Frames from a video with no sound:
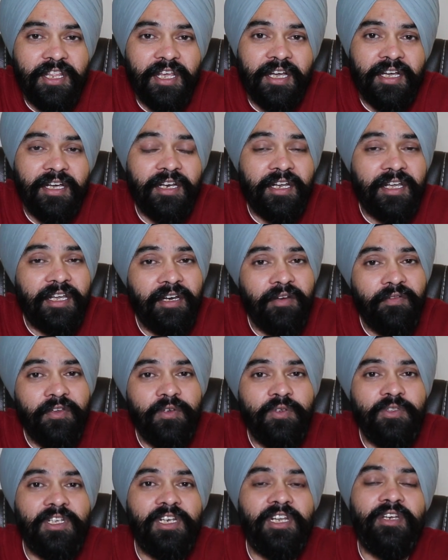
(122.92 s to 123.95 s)
की चेक करके
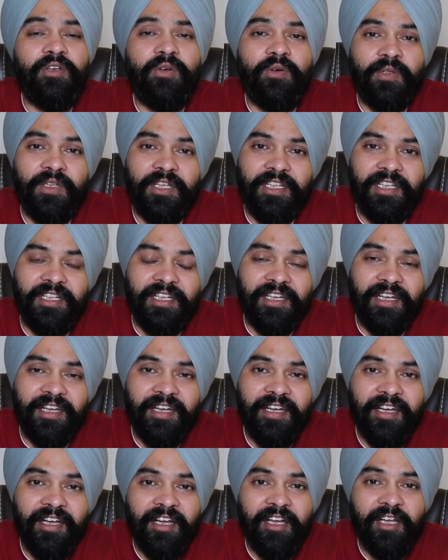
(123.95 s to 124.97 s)
रिफ्यूज़ल इनको दे दिया
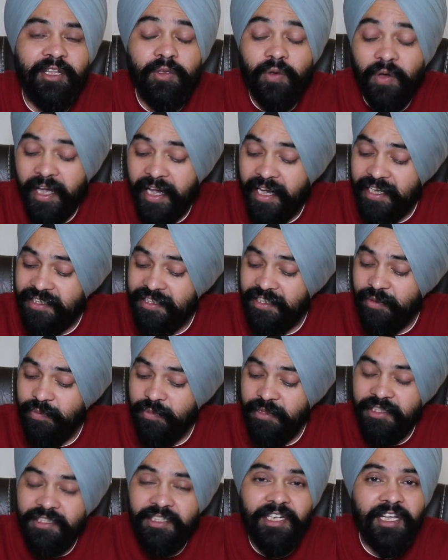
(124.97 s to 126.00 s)
है तो ऐसी
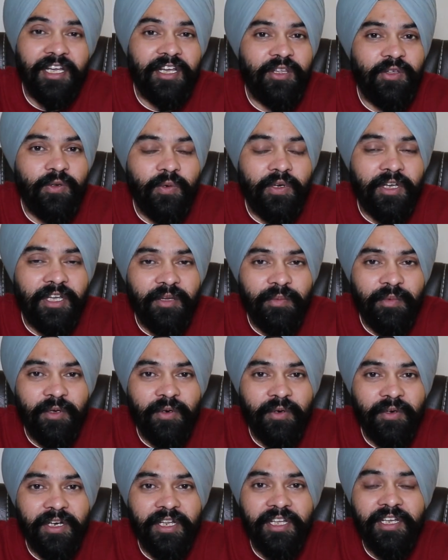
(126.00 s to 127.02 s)
मिस्टेक यूके में
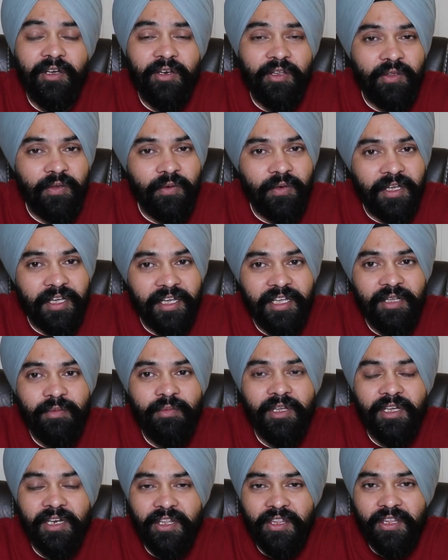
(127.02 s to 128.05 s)
हो रही है और यूके की
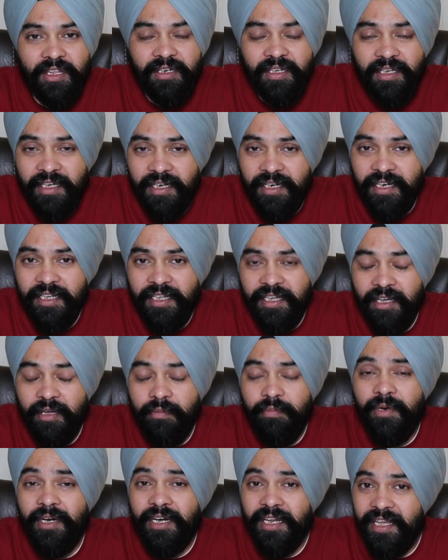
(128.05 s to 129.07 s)
इमिग्रेशन कर रही है
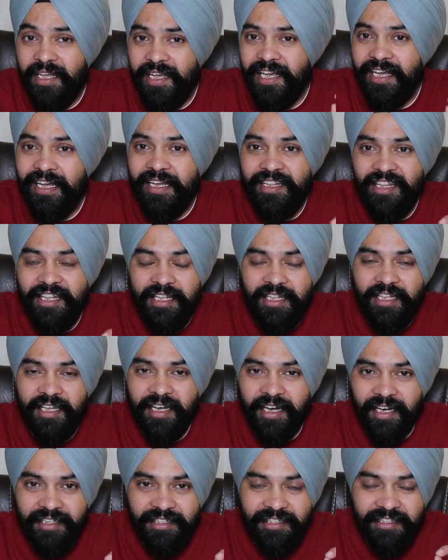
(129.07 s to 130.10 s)
बट एक चीज़
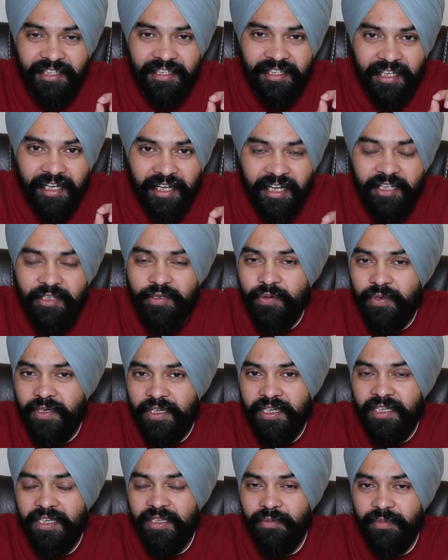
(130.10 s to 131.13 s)
खासियत है यूके
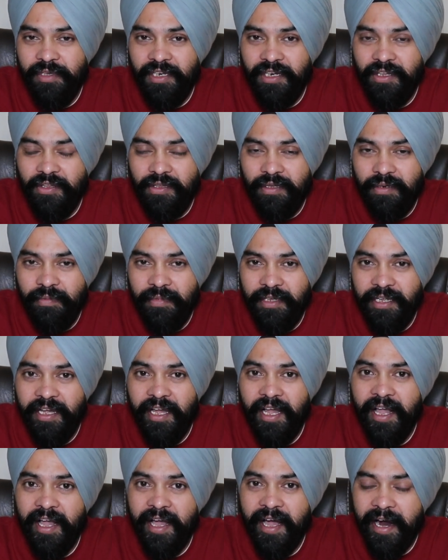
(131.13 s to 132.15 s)
की इमिग्रेशन में
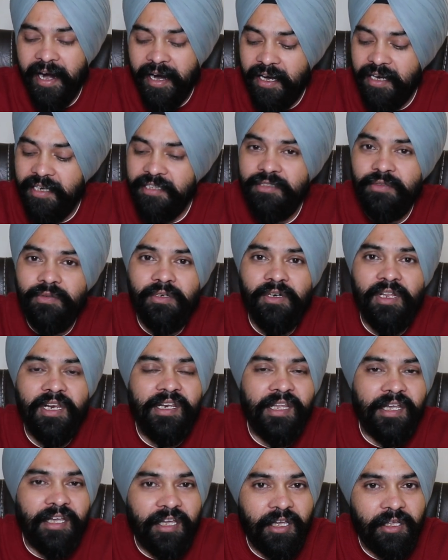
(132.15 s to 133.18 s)
एटलीस्ट उन्होंने
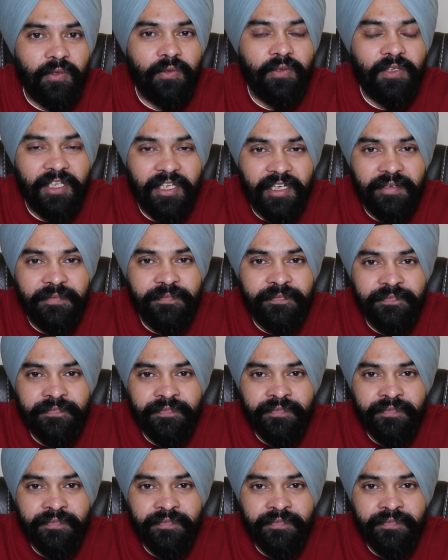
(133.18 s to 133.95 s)
लिख के तो दिया